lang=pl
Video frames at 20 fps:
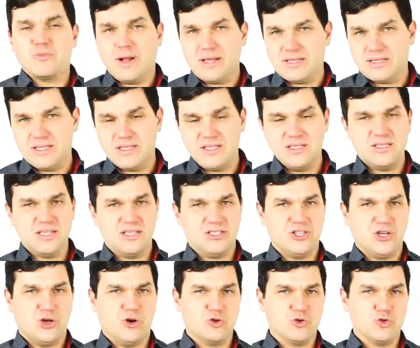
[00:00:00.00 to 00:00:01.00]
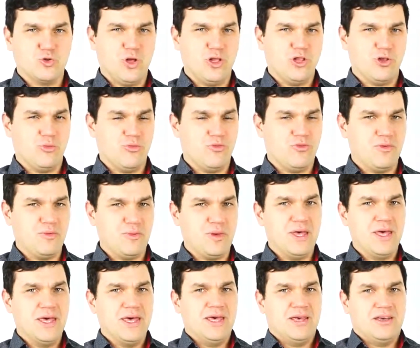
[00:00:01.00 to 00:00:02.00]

pracy nic nas nie kosztuje, to mówimy,